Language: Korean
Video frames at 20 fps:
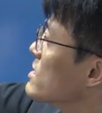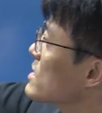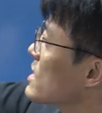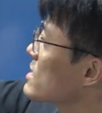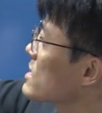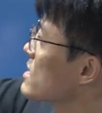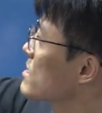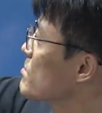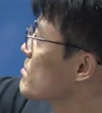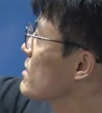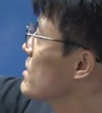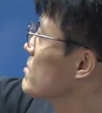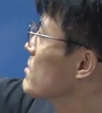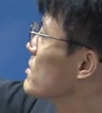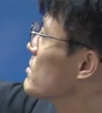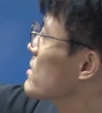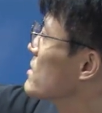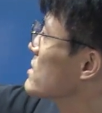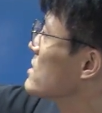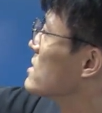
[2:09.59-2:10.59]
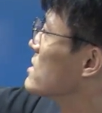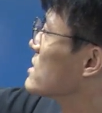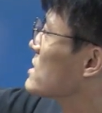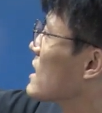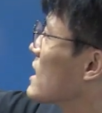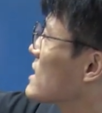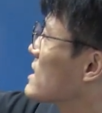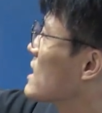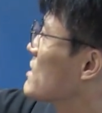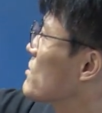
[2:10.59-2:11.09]
자, 특별법원은
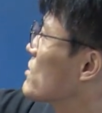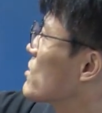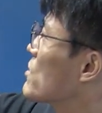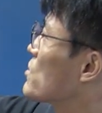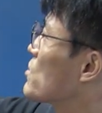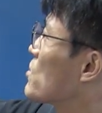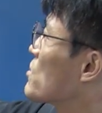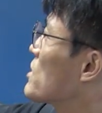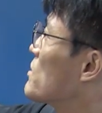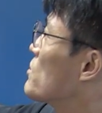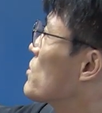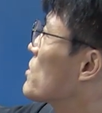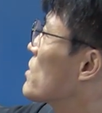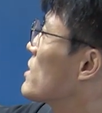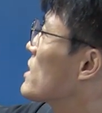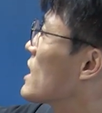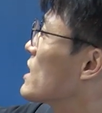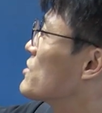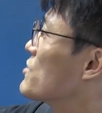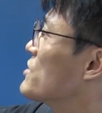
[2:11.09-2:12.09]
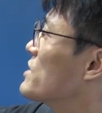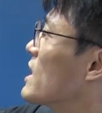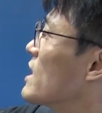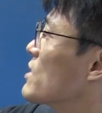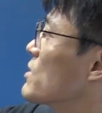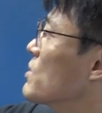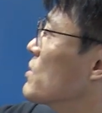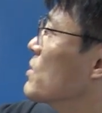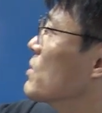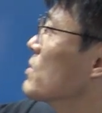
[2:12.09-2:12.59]
자, 사법권 독립 요건을 갖추지
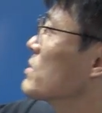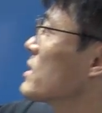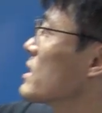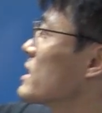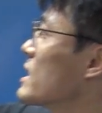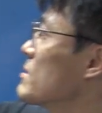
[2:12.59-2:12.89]
않고 자,